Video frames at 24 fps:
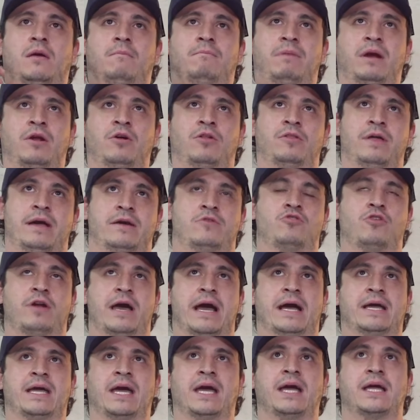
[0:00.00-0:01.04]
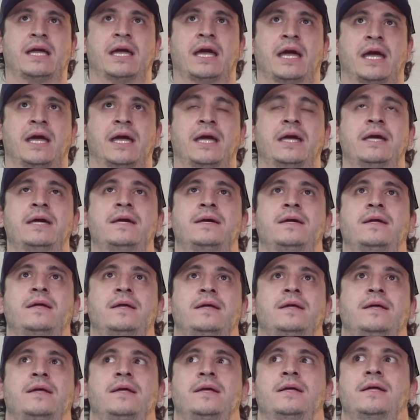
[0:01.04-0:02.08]
Pero da coraje que
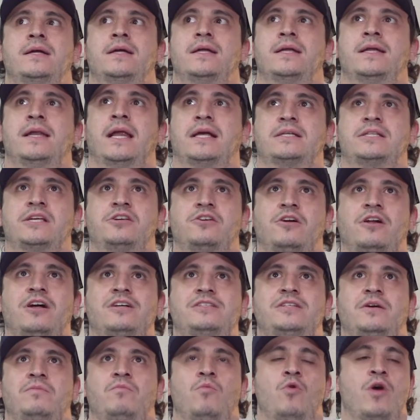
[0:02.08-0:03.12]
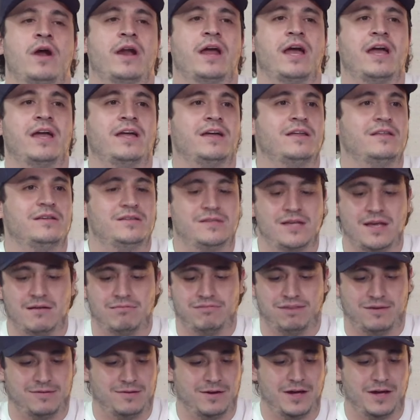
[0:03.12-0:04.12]
la señora se muere y dice,